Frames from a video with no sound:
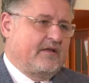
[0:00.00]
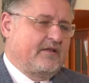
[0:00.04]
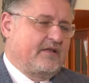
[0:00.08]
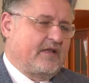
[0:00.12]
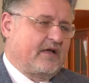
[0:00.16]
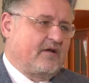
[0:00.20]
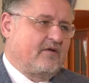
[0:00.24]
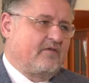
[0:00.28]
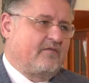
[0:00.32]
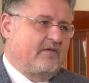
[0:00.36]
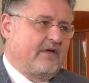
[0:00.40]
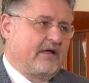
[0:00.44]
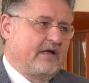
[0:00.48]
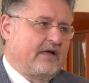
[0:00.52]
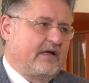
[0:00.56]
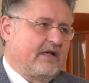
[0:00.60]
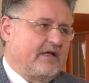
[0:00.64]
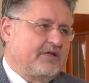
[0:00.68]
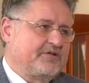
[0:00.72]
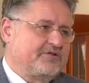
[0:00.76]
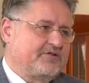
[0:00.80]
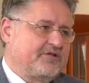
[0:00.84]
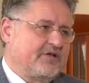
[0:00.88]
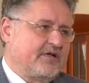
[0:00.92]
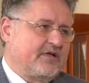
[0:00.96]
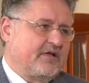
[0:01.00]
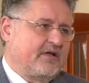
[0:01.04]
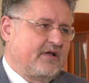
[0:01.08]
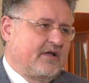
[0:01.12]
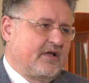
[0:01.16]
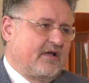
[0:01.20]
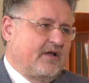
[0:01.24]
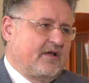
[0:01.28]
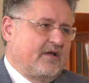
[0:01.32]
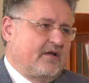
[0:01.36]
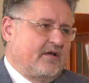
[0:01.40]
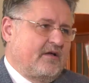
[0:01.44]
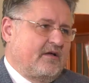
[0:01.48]
tego węgla, że
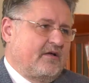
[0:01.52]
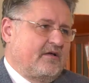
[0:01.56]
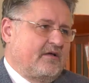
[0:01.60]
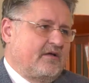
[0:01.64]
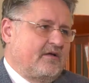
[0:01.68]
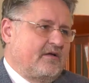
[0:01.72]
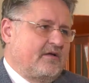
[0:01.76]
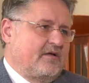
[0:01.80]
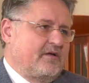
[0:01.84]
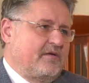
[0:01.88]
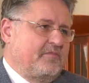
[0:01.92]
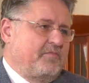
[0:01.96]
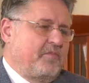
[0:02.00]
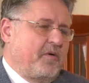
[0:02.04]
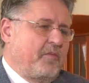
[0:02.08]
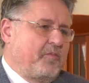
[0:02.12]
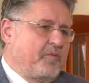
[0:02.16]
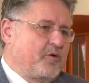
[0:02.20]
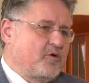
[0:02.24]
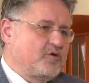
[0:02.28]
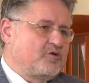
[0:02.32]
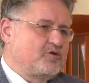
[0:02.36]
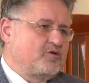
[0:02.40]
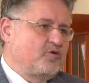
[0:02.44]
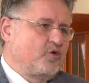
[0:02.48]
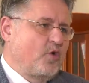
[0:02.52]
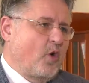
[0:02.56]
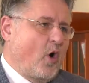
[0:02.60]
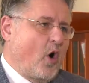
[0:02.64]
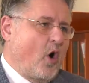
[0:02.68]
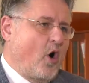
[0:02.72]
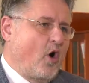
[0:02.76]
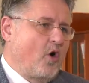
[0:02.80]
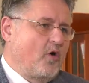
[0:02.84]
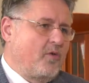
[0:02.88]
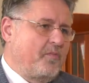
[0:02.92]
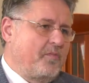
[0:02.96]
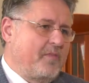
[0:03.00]
E, po prostu
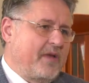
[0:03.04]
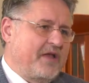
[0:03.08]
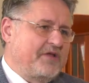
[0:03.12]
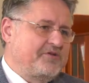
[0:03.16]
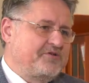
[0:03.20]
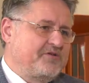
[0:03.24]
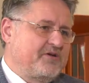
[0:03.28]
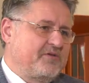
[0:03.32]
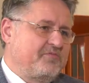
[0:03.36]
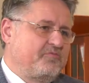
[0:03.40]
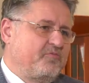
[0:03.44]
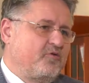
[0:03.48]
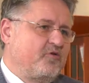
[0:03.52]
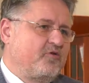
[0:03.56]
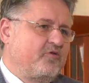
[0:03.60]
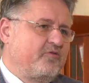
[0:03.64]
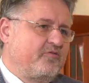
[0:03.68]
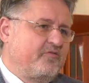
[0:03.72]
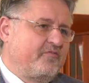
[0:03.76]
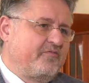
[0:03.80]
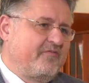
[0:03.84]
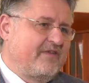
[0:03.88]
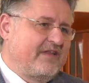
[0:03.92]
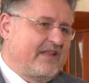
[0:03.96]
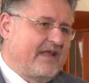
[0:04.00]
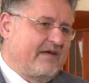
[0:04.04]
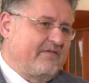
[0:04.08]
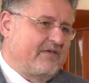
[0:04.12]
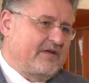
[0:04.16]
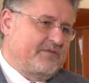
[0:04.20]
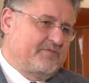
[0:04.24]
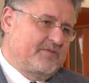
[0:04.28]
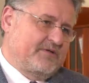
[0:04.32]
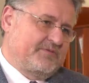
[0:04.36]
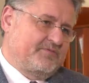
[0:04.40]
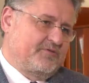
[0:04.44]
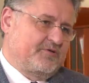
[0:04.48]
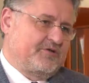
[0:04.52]
on będzie mógł wydawać
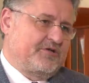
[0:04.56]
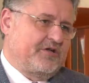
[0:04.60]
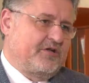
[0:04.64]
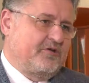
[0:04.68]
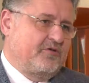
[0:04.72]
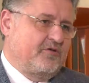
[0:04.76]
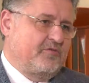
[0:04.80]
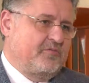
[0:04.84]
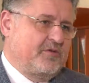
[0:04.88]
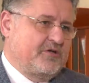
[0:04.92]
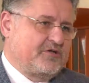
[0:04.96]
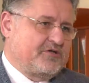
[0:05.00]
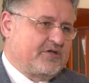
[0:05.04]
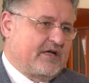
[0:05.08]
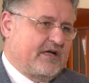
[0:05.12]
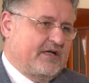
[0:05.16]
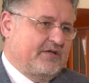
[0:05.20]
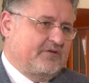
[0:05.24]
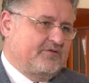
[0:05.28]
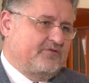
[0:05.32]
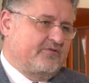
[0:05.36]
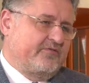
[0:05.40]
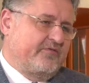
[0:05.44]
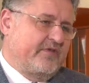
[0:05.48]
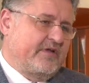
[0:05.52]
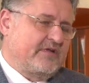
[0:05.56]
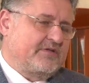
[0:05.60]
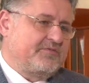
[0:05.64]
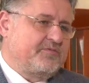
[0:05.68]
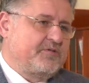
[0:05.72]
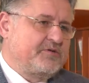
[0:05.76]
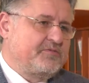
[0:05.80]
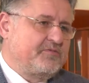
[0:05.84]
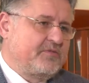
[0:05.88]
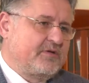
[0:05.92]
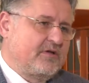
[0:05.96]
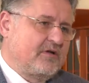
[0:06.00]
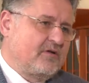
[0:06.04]
bezpośrednio mieszkańców, więc
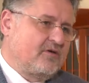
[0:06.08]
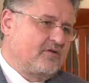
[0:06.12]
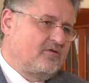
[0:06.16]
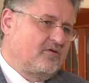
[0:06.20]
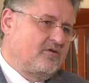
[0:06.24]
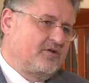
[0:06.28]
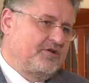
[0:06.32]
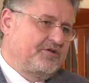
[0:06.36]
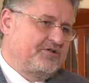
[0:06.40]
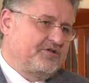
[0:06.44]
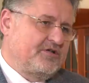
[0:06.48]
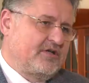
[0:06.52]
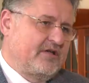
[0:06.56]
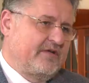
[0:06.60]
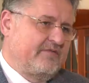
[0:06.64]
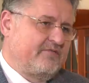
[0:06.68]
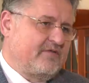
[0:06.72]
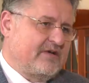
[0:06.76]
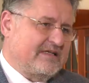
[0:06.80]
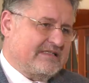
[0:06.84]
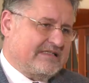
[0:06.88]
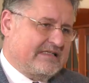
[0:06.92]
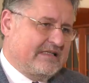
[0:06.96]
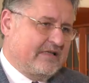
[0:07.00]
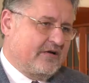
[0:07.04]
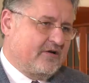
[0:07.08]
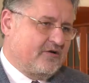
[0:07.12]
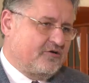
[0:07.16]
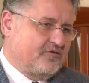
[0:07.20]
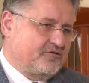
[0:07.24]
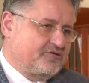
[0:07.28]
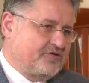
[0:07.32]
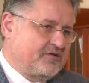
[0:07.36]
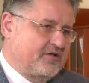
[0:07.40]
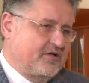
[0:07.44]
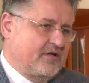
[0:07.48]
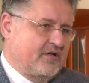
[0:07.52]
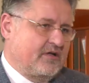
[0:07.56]
myśmy tylko doliczyli własne
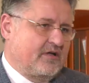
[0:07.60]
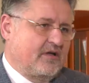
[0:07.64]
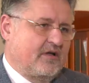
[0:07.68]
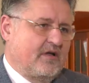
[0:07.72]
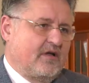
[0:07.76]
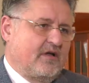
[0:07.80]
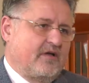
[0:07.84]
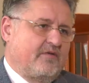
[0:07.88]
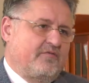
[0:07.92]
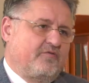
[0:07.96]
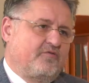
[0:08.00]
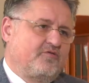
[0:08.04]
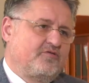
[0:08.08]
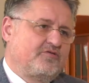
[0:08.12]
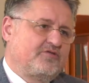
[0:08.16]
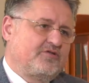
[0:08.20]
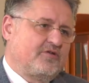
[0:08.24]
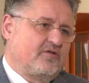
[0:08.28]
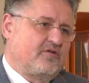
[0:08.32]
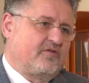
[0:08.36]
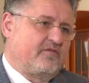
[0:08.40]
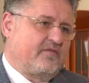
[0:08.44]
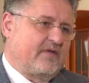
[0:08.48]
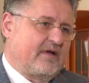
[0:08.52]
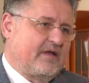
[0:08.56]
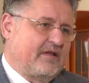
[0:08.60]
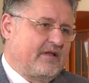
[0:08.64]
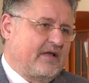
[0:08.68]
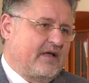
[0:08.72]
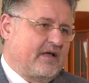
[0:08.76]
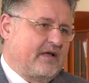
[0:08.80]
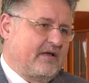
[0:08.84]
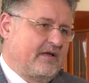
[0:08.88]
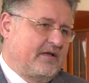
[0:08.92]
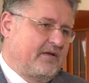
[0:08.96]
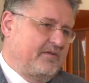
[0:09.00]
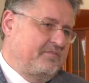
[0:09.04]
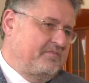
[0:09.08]
koszty
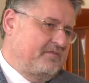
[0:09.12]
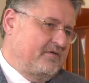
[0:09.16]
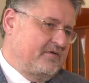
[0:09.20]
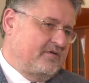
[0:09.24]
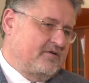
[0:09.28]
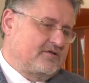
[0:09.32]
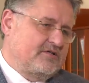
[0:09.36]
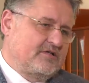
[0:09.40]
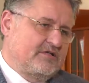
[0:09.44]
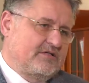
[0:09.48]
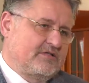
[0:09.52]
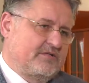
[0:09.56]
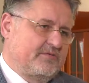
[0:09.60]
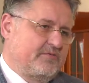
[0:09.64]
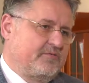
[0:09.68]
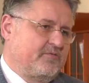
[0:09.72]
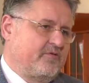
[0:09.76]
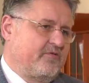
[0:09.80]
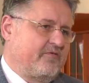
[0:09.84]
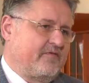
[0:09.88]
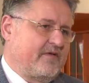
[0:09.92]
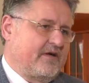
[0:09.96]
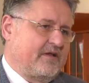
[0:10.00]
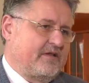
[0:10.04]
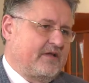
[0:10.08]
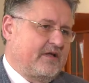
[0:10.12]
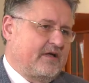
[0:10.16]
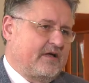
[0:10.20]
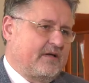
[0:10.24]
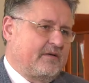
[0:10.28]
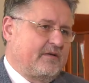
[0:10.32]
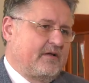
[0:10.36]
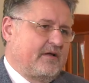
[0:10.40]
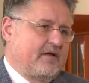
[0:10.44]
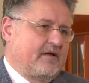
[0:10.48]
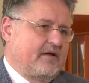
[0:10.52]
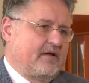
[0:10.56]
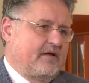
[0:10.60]
funkcjonowania i rozdystrybuowania
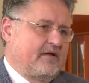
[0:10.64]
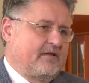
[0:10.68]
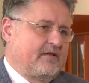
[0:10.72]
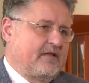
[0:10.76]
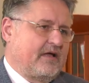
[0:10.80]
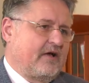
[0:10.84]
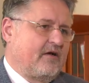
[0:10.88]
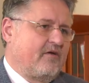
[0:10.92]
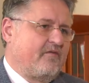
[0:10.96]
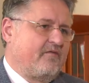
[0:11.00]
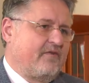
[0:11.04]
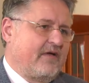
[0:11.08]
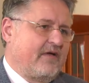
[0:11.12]
e, tego